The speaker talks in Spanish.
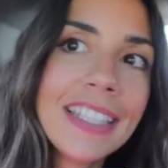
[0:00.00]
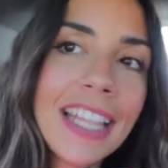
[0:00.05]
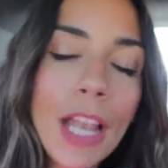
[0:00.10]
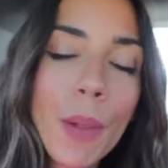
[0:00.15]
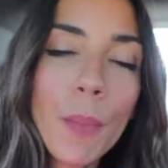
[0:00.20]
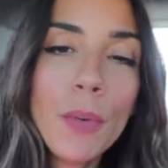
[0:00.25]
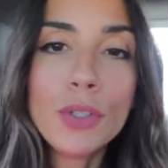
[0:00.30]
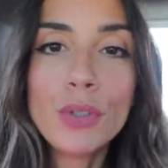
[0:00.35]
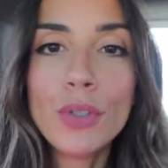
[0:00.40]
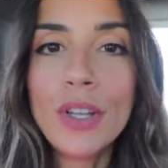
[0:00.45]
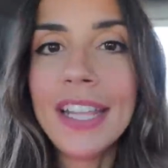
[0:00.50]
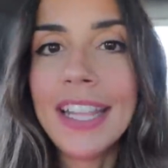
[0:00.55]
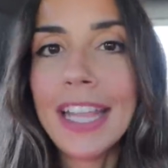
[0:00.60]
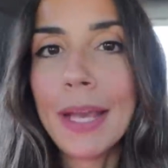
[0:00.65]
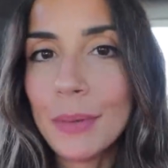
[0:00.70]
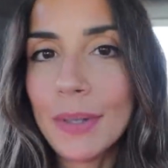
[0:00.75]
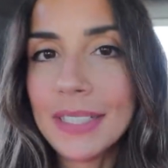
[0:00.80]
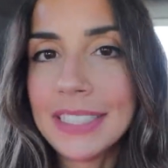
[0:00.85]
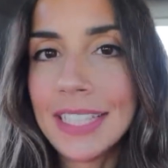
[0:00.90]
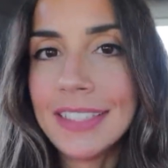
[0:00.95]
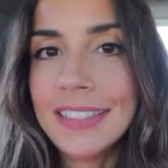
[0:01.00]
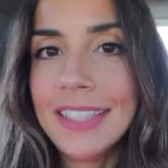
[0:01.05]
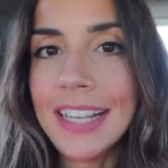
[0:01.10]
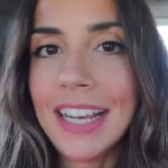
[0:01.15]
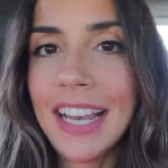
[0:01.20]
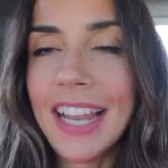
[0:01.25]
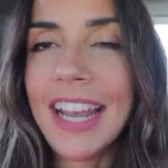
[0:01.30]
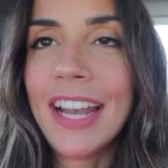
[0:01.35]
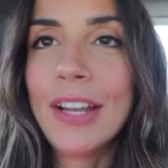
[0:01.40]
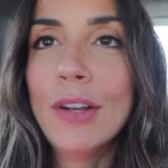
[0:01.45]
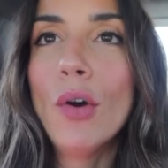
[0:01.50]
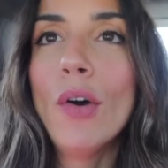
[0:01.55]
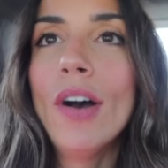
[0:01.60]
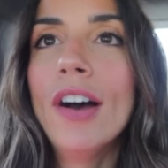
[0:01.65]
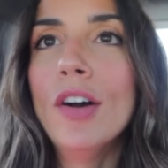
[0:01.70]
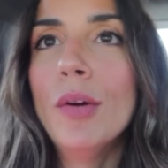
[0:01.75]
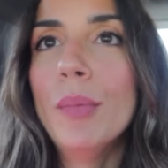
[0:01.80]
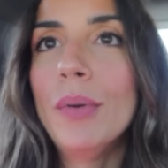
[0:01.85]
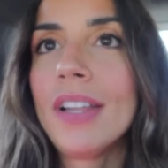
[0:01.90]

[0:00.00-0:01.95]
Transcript: Tenemos una idea bastante clara, ¿no, Juanjo?